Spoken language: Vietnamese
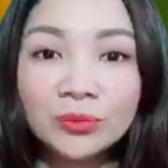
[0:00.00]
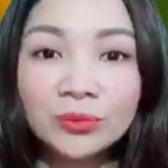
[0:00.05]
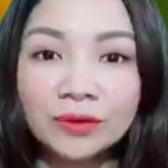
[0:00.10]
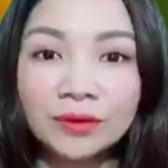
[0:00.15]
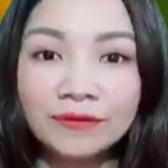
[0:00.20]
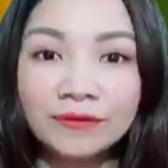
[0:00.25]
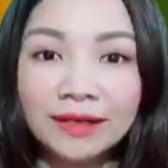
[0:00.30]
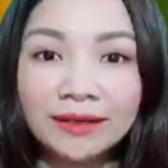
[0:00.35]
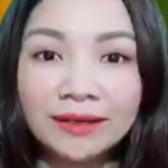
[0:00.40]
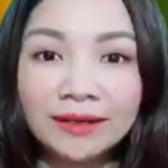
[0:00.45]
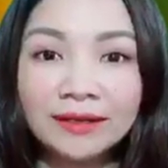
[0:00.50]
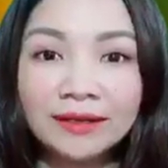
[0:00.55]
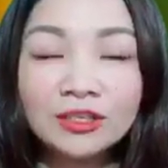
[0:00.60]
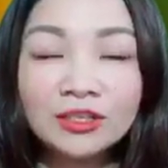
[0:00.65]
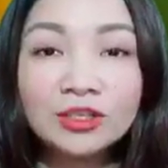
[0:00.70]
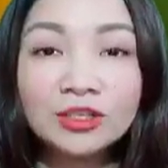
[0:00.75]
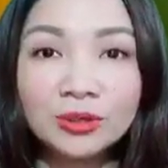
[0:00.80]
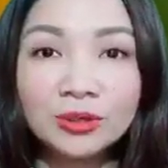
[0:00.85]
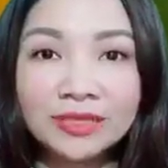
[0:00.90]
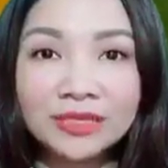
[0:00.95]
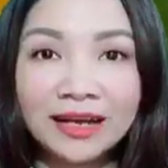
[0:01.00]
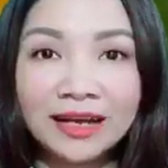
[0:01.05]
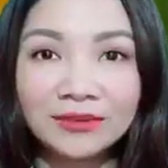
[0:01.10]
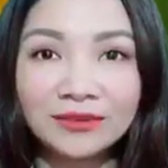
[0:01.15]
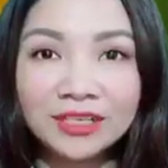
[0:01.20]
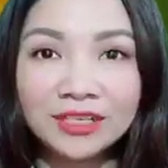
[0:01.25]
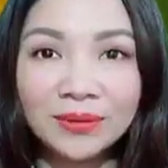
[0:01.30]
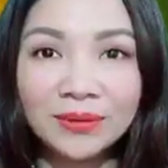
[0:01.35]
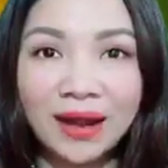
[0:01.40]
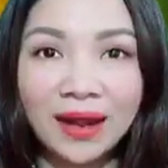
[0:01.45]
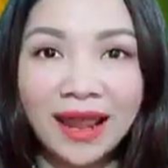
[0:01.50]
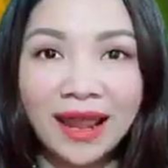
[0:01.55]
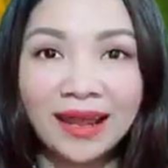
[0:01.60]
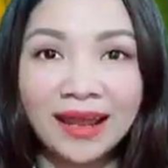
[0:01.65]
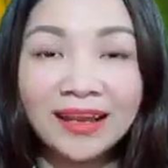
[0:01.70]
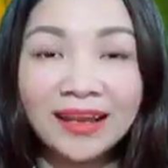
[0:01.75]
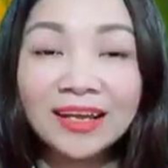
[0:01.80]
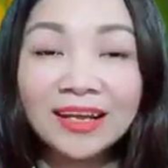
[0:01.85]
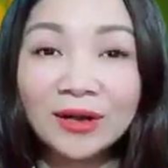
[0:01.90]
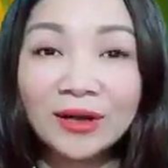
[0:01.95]
Chúc quý vị dồi dào sức khỏe,
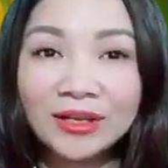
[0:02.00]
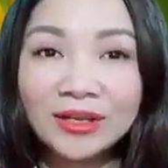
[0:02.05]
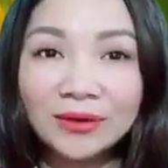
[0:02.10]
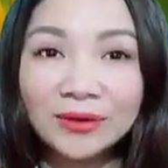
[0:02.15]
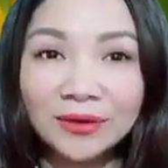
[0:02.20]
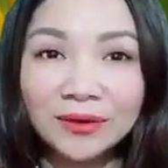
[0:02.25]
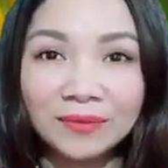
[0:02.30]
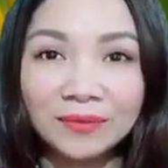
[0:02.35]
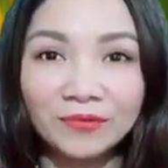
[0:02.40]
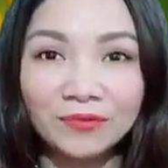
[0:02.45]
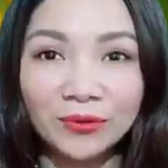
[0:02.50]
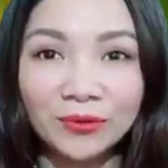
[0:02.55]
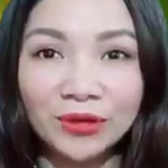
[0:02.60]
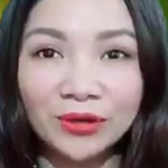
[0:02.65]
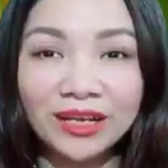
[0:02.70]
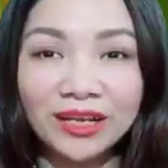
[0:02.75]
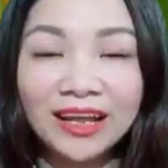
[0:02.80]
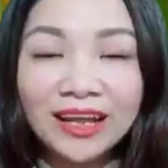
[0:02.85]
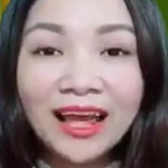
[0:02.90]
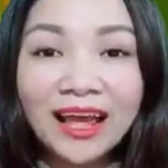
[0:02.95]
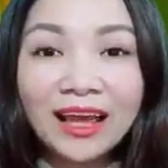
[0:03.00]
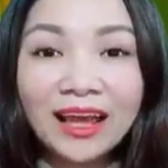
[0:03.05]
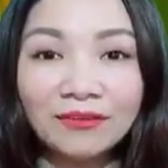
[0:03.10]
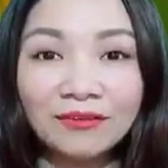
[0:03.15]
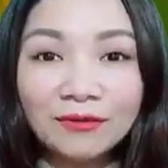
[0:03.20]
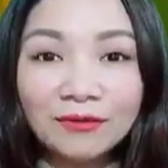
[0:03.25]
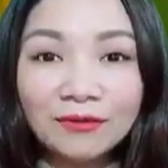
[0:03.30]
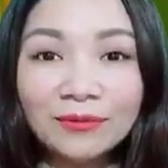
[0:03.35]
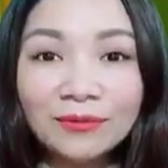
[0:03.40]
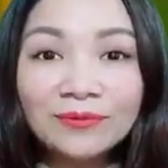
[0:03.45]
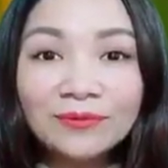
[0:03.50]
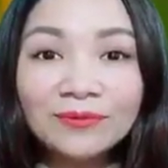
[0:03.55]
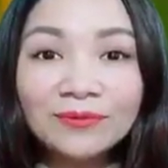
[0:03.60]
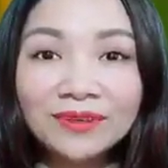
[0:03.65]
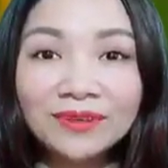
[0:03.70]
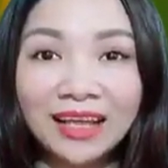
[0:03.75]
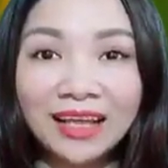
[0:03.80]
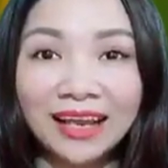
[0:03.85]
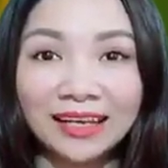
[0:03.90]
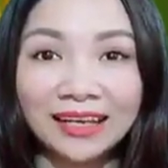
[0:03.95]
có nhiều niềm vui, hạnh phúc,
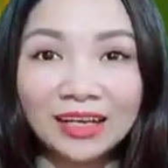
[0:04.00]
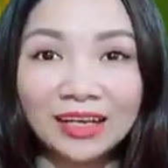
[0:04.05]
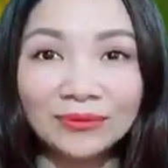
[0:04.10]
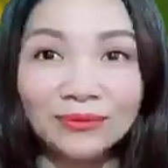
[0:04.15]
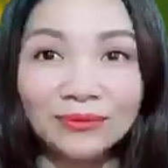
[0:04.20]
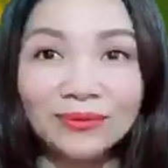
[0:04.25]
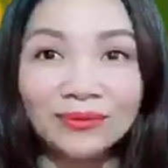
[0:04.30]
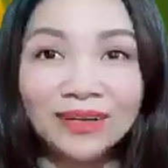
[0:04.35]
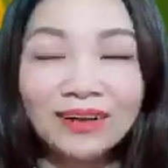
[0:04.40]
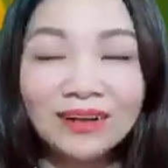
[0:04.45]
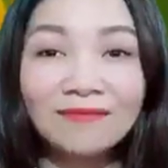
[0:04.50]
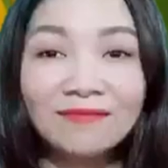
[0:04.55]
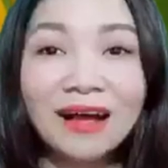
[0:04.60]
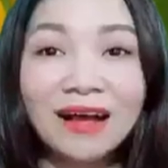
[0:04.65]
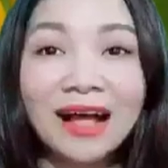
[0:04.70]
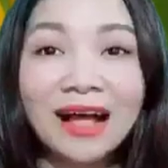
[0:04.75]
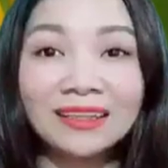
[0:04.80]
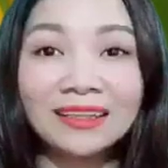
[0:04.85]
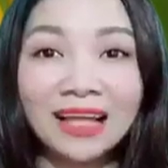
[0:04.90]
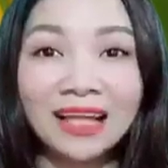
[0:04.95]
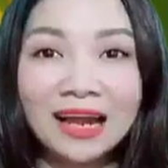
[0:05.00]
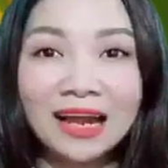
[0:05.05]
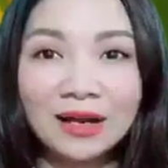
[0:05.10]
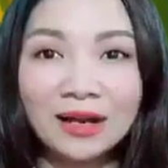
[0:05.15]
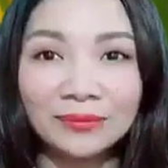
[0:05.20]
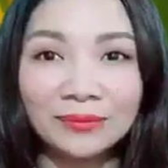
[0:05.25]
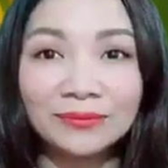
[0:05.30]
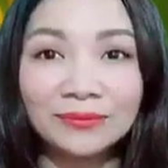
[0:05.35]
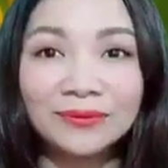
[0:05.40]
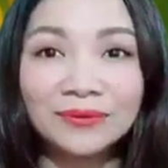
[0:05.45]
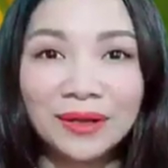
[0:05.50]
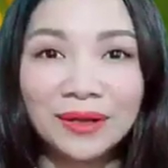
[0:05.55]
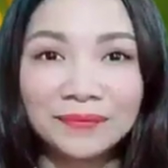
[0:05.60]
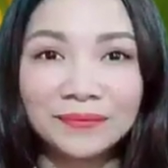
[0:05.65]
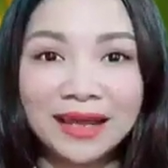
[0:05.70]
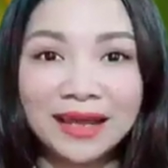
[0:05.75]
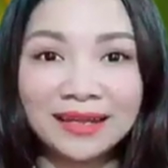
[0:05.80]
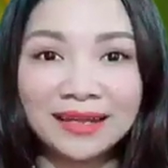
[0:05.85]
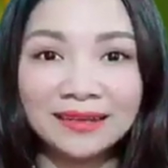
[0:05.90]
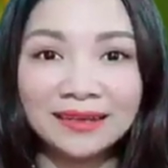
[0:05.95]
thành công và tài lộc
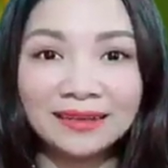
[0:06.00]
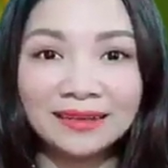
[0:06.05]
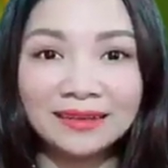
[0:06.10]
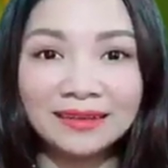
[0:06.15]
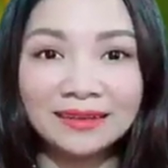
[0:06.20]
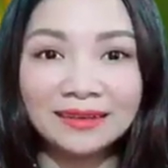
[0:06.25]
đong đầy.